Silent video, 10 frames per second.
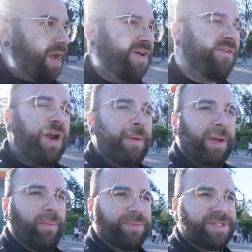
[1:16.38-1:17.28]
Et voilà,
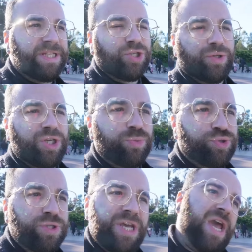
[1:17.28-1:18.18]
après mon petit déjeuner, je me
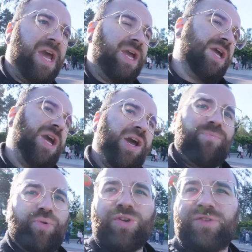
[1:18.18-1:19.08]
suis dit, eh,
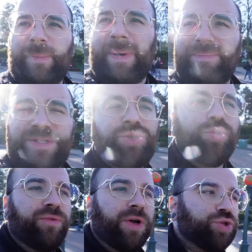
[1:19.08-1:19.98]
pourquoi je ferais pas un petit tour
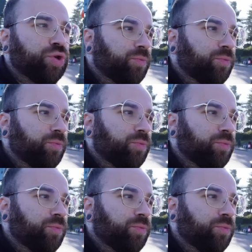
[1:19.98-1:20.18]
de voiture,